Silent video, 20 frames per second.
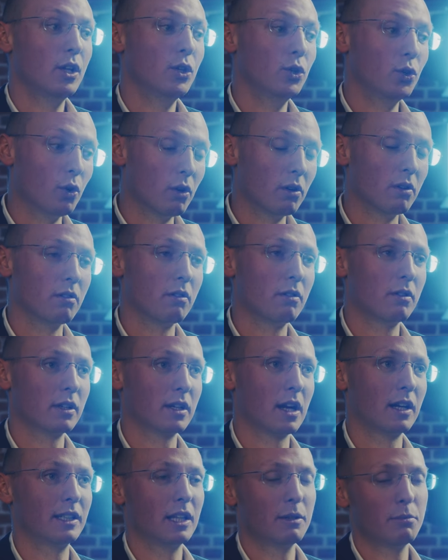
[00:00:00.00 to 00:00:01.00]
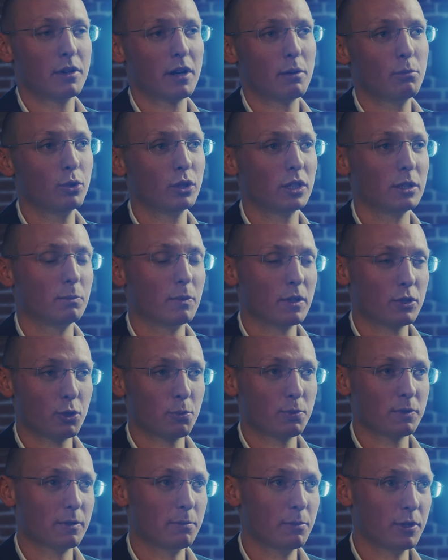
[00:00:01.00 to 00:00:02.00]
Но когда мы работаем на
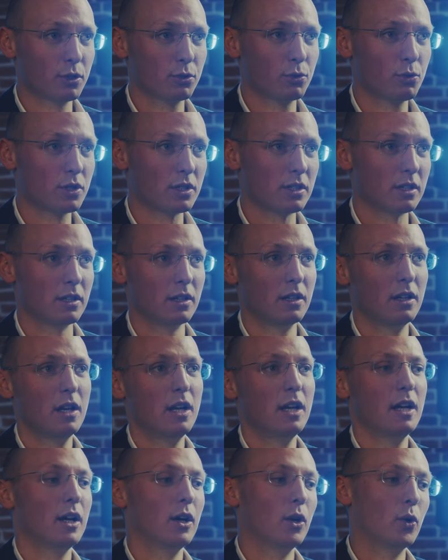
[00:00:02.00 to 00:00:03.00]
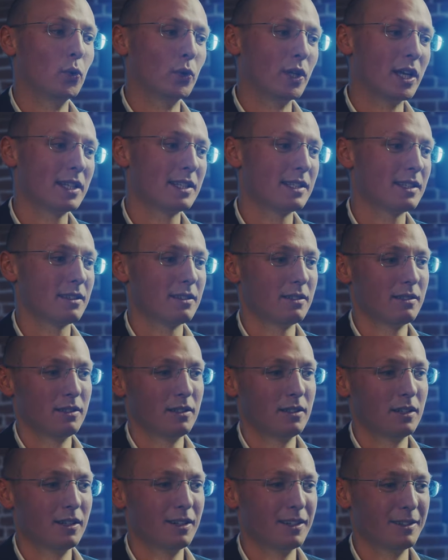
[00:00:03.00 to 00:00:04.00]
собственном ресурсе, у нас
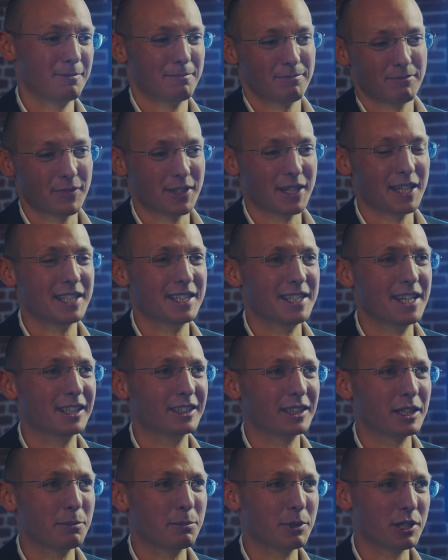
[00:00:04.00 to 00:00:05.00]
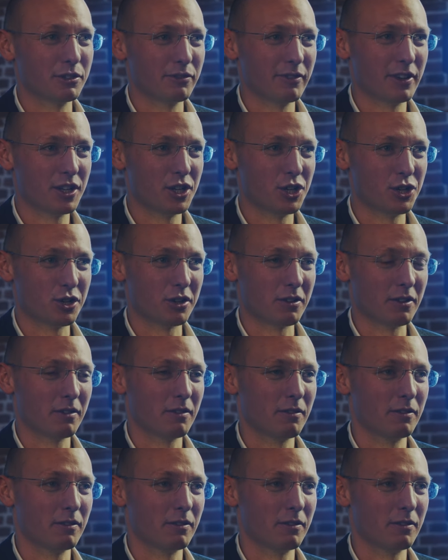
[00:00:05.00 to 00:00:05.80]
э, есть некоторые противоречия.